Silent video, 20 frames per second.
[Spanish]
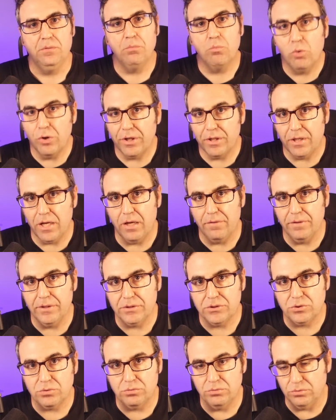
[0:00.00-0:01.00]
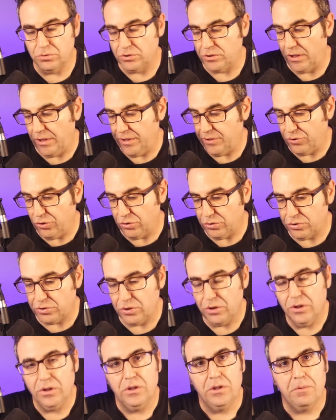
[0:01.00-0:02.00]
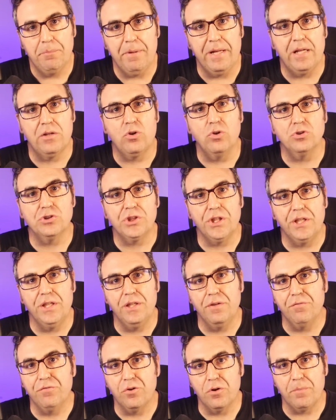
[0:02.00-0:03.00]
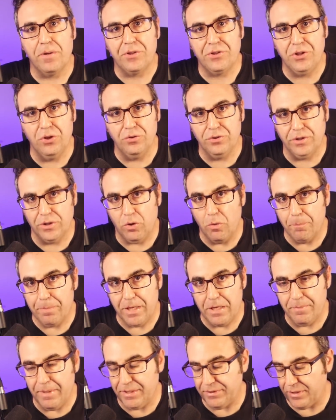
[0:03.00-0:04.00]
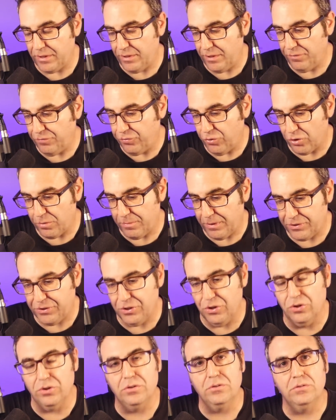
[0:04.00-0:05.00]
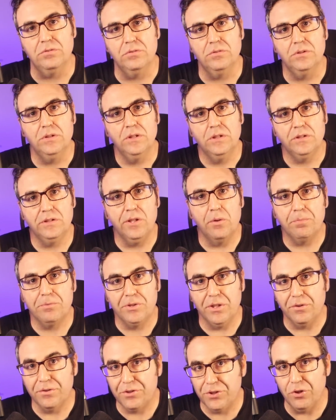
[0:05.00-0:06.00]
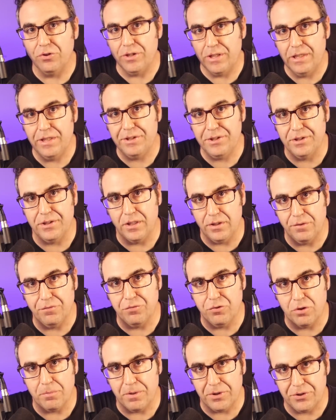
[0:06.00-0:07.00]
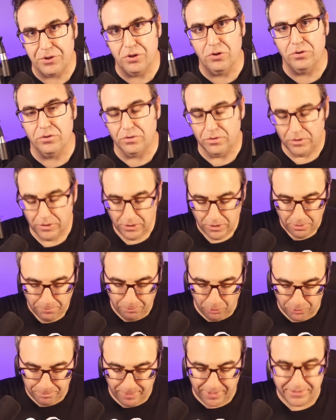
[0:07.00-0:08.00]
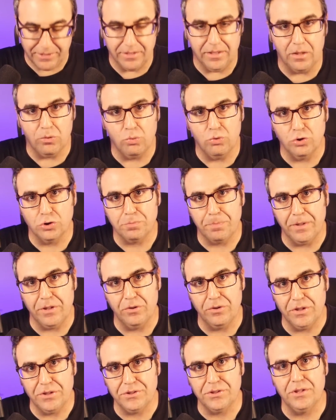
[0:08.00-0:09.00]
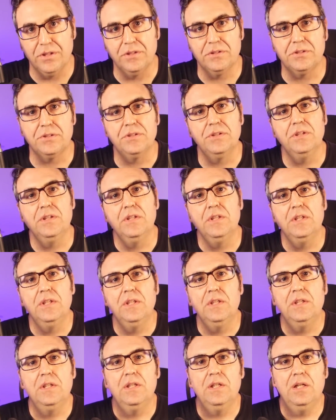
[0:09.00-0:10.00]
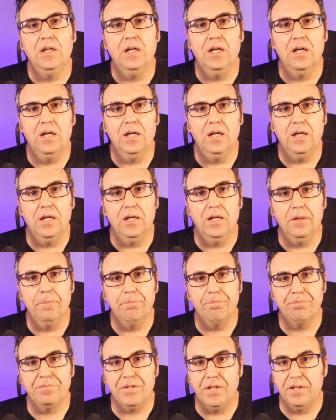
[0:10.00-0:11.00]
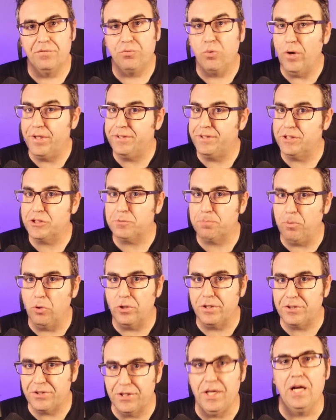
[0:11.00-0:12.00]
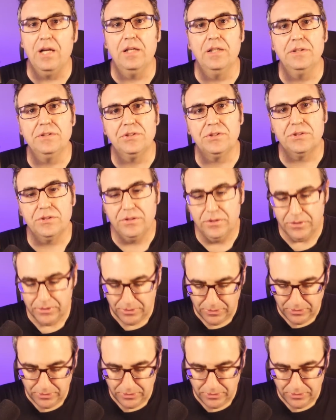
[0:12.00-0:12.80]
muy graves, unos delitos para conseguir información de compra y venta de información, de obtención ilícita de información por parte de algunos periodistas ah, de fuentes policiales,